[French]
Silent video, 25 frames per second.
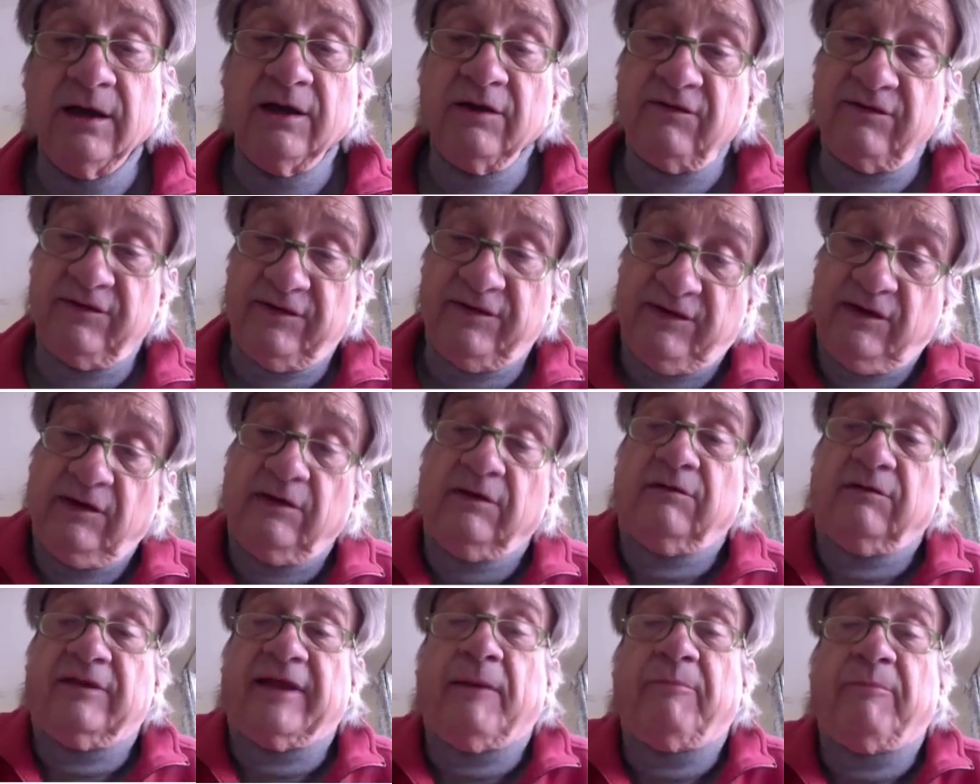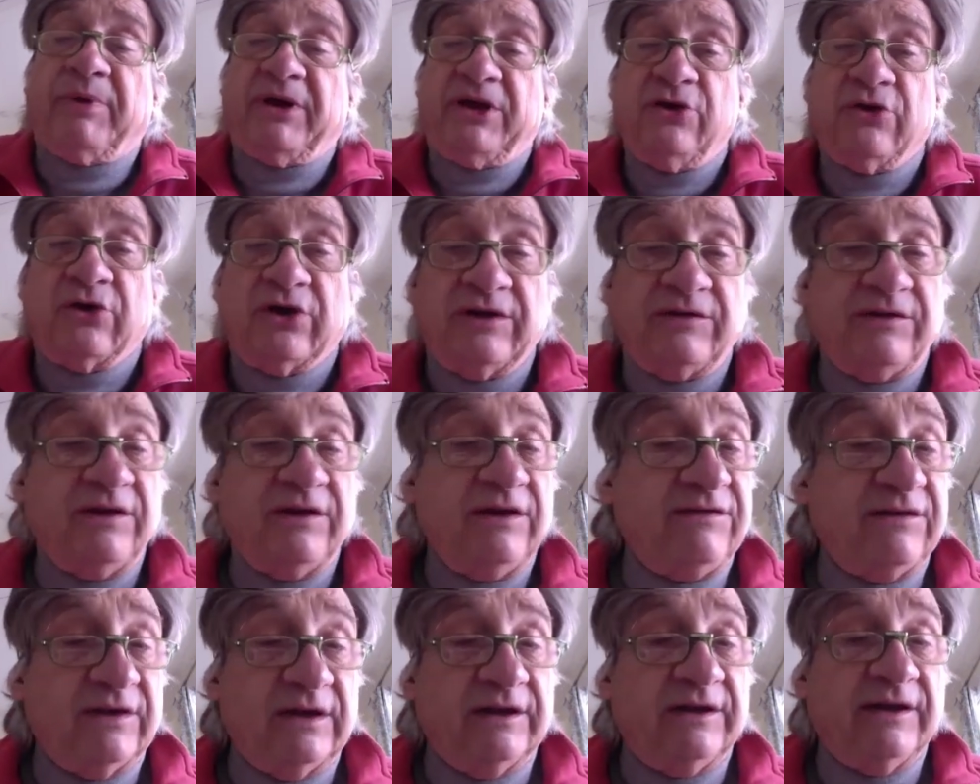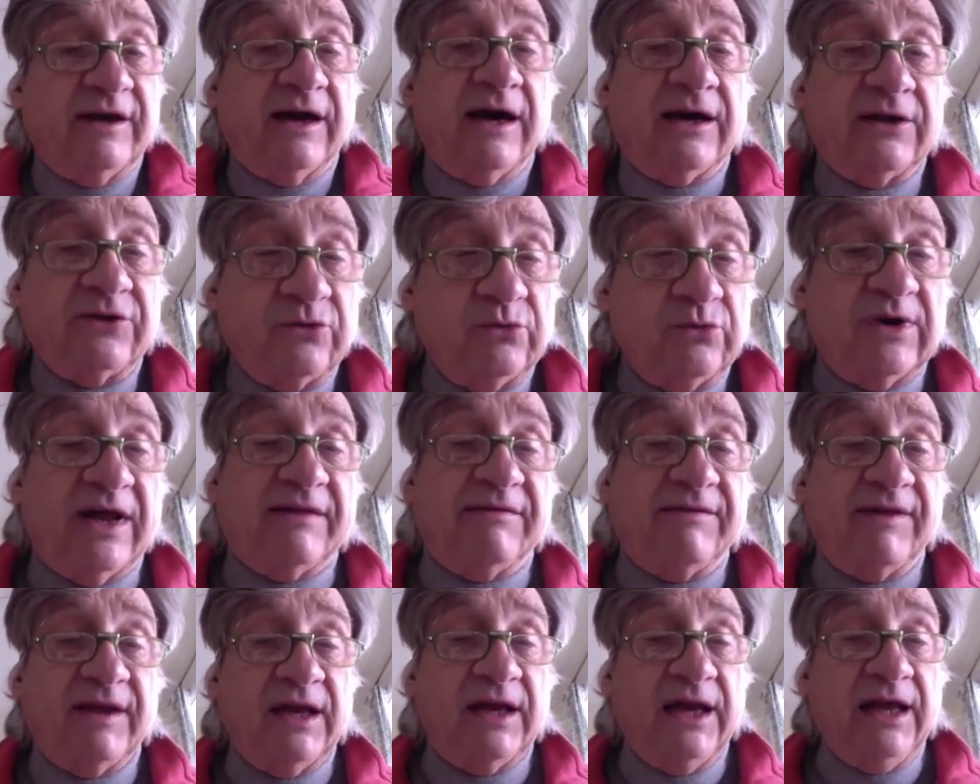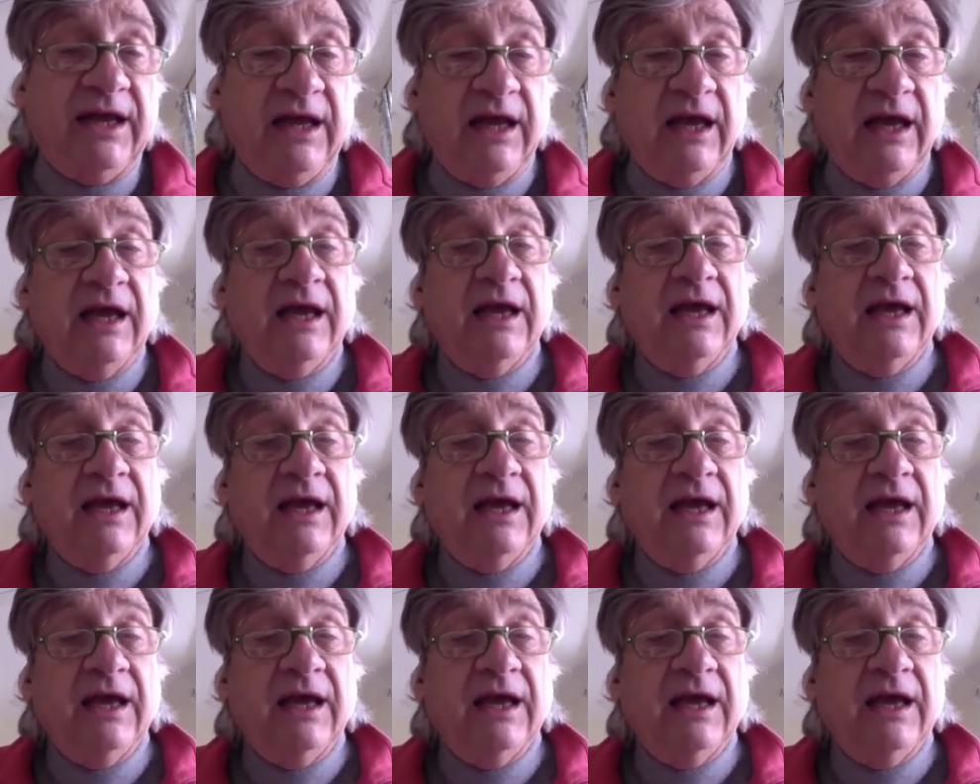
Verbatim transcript: Si ta priorité, c'est le théâtre ou la télé,